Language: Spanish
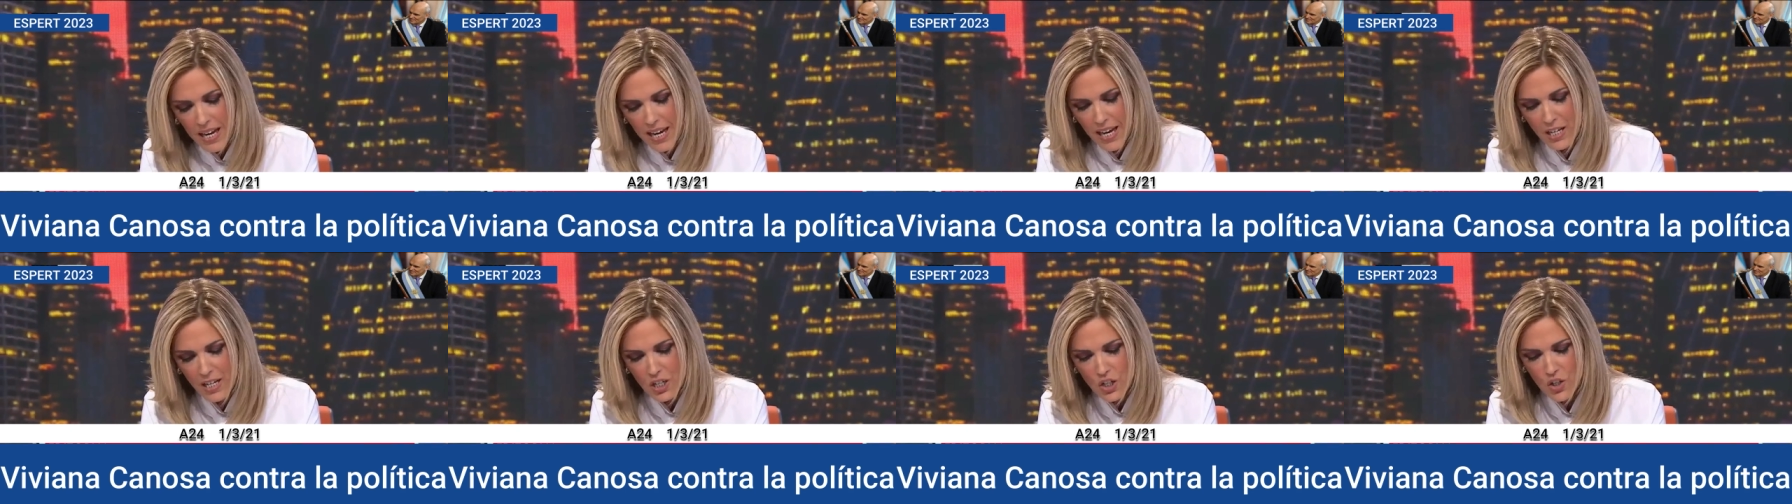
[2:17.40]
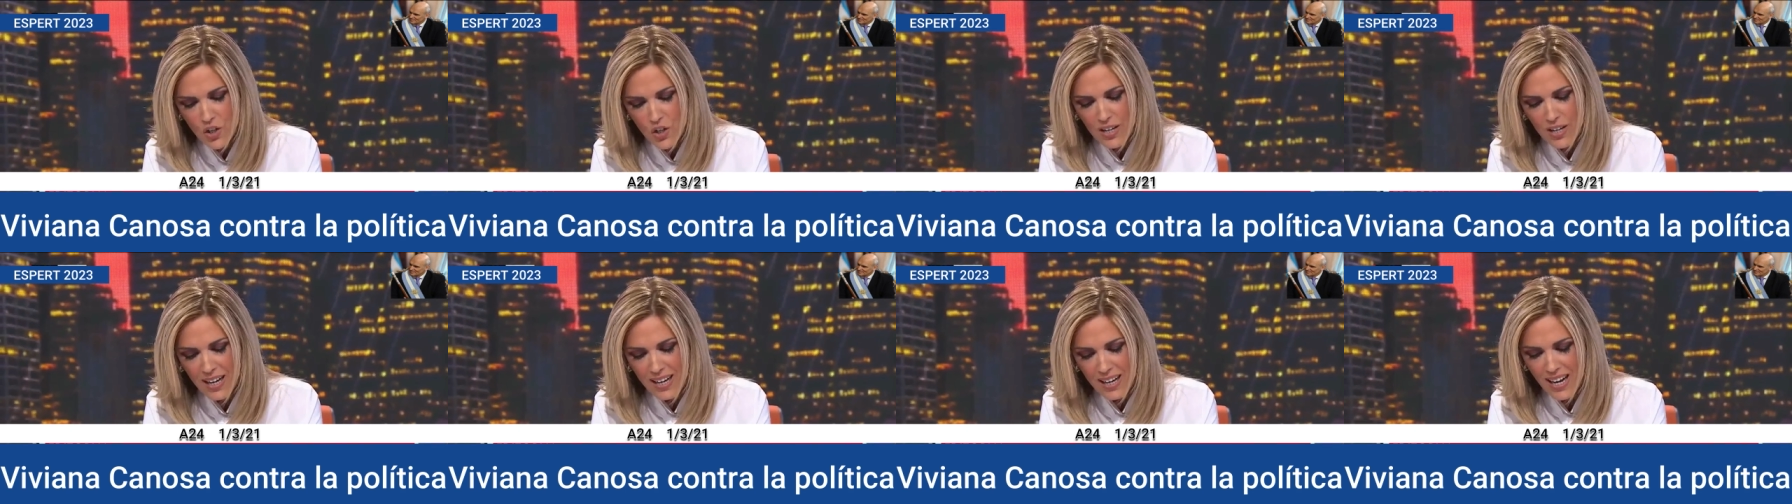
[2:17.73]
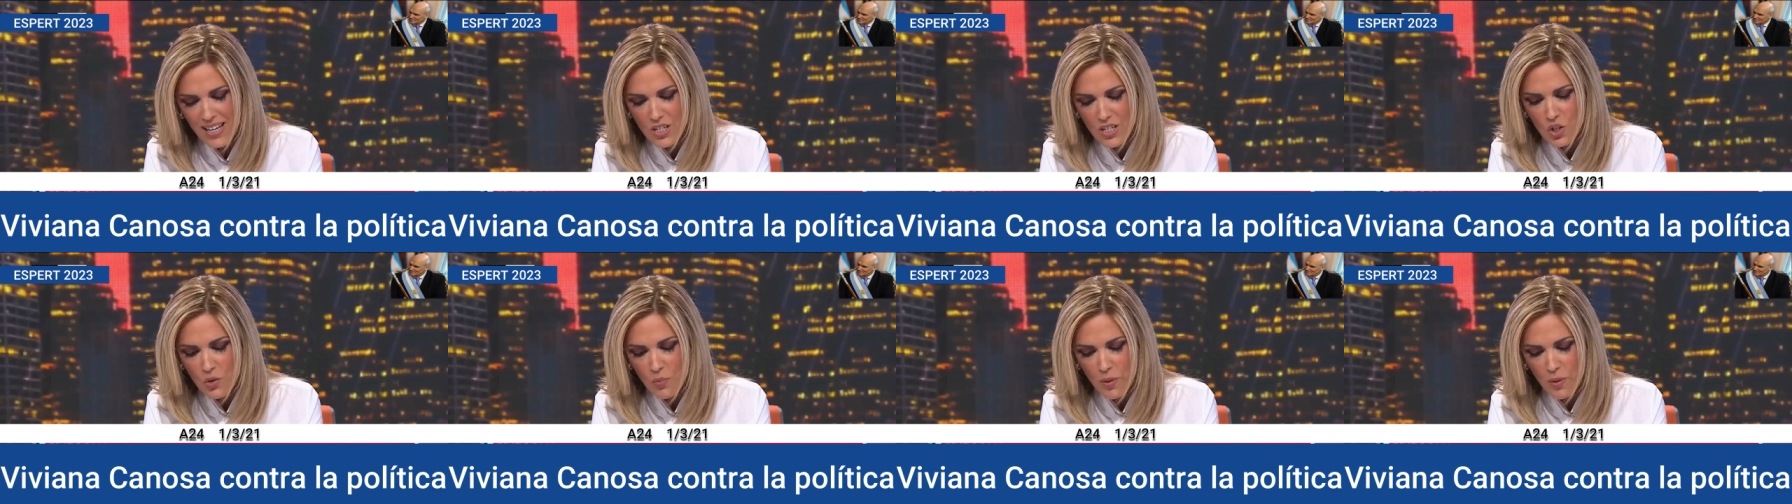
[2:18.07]
Ellos son la
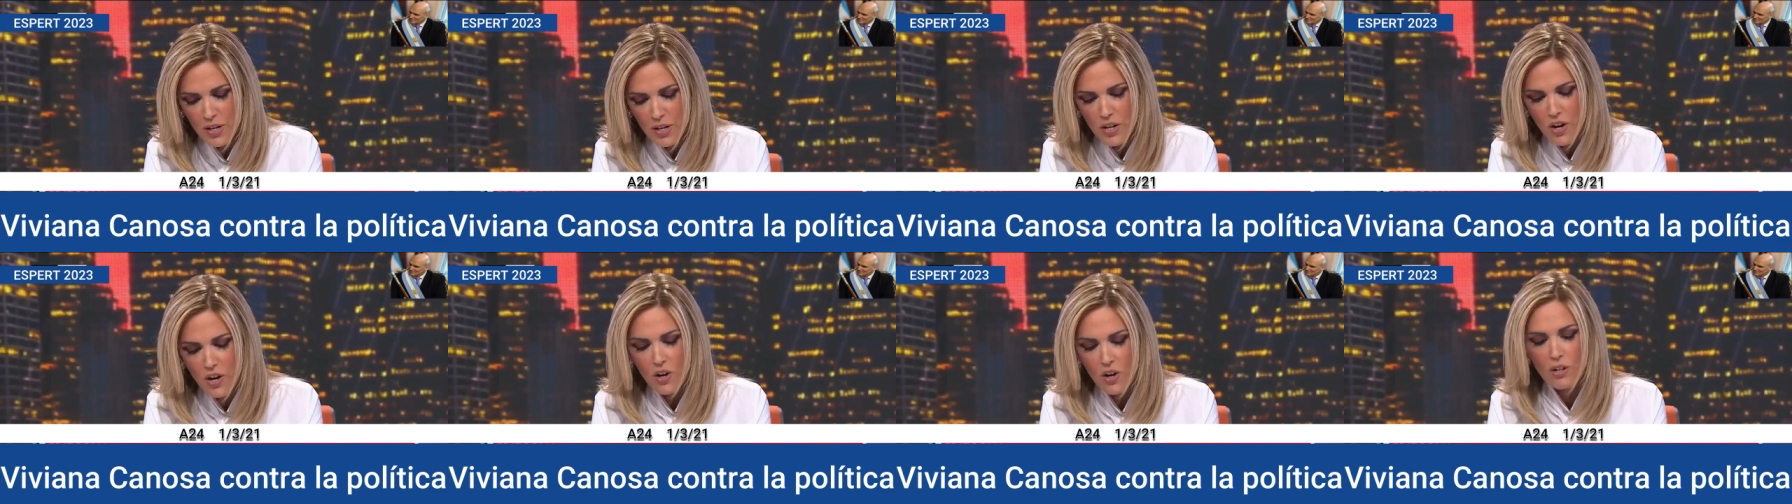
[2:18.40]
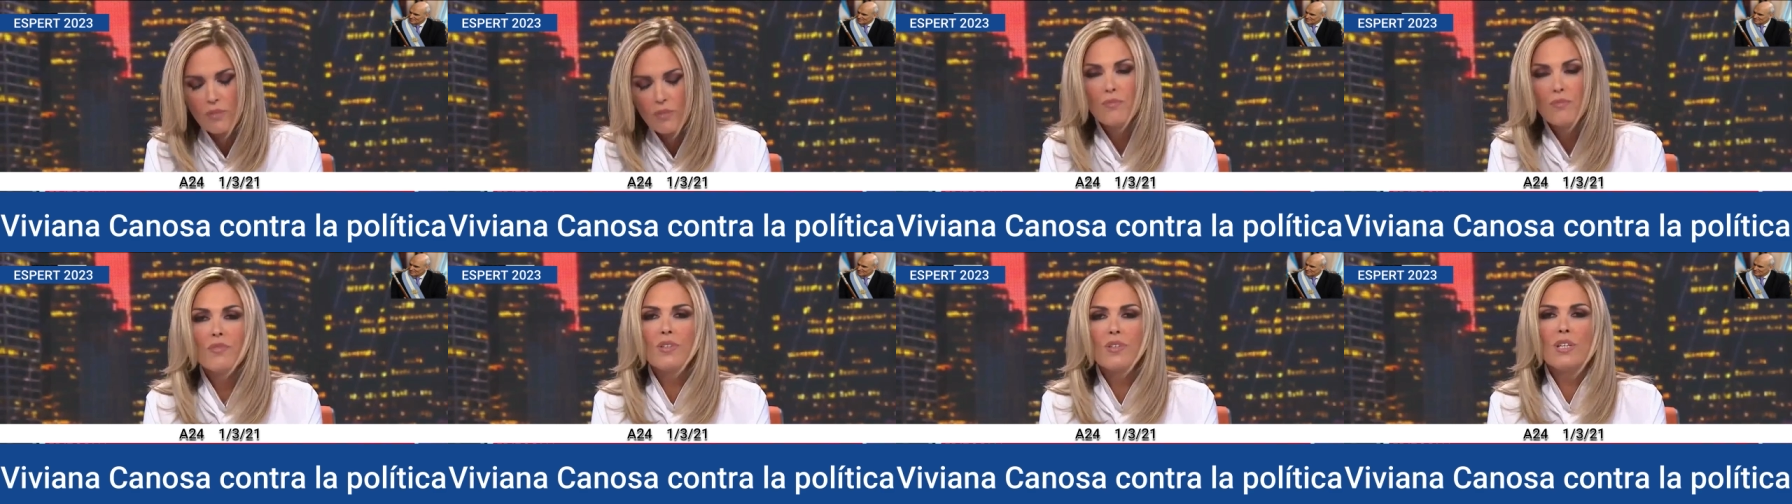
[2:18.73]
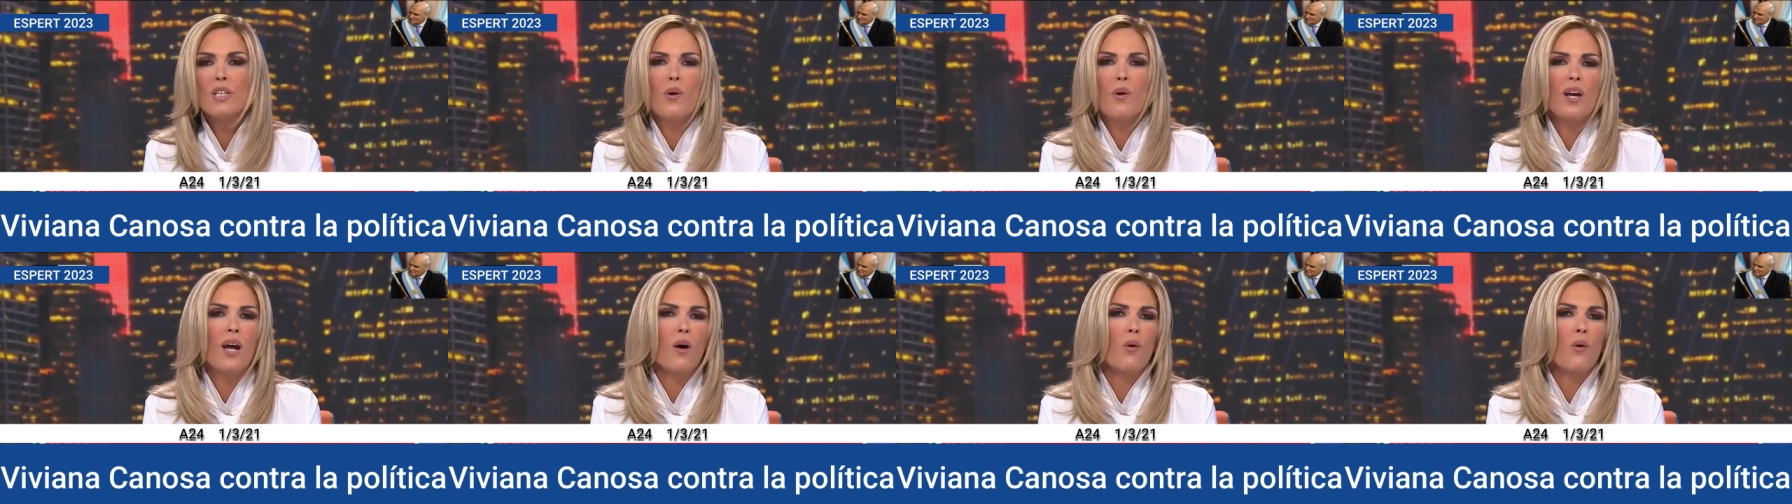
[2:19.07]
clase superior y
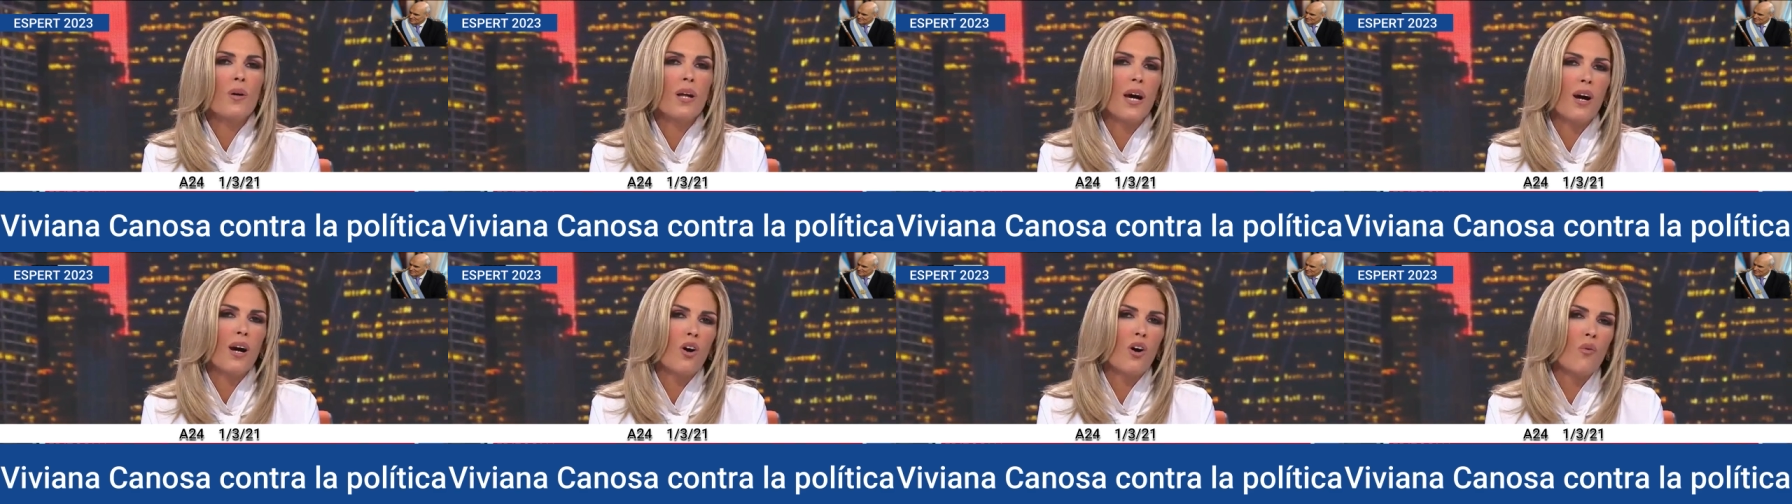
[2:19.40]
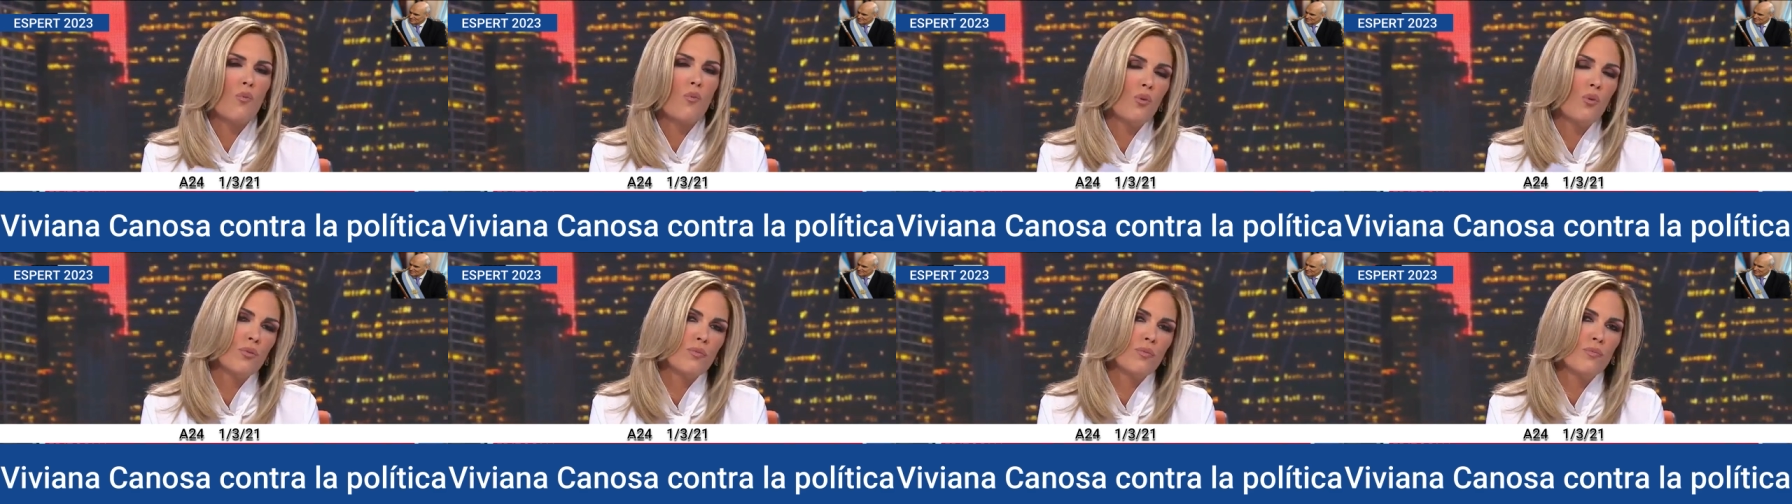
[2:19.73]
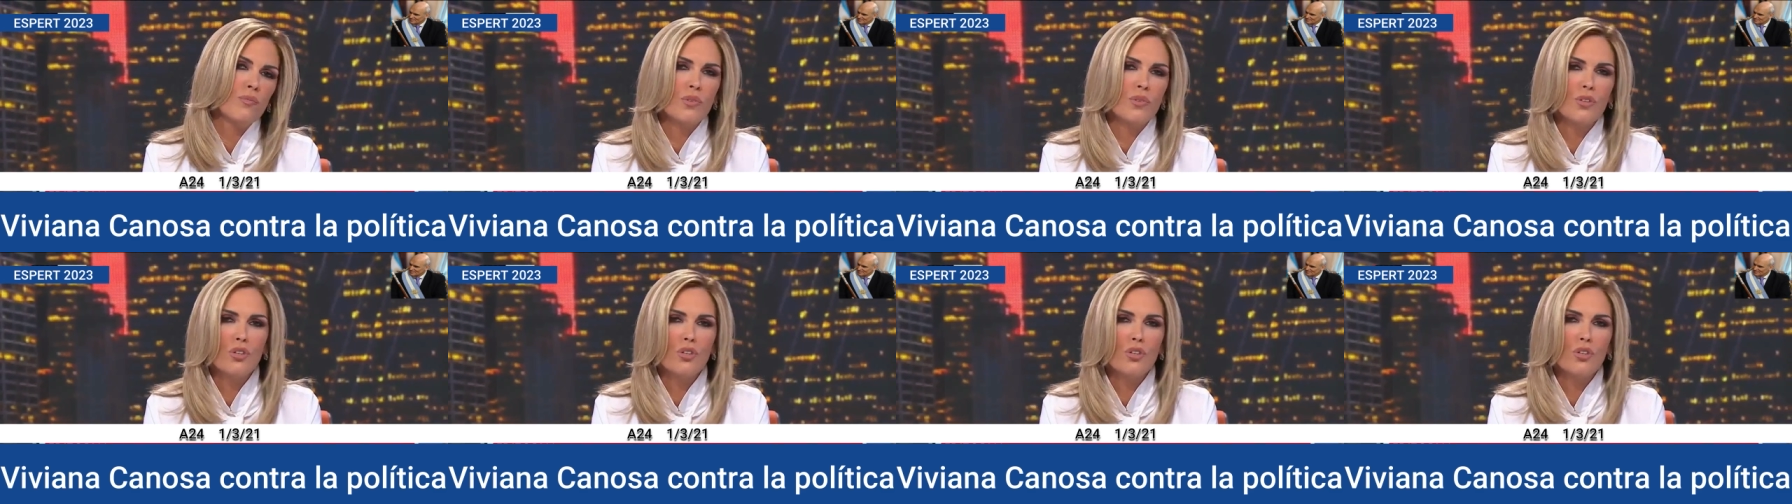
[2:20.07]
vos laburás como un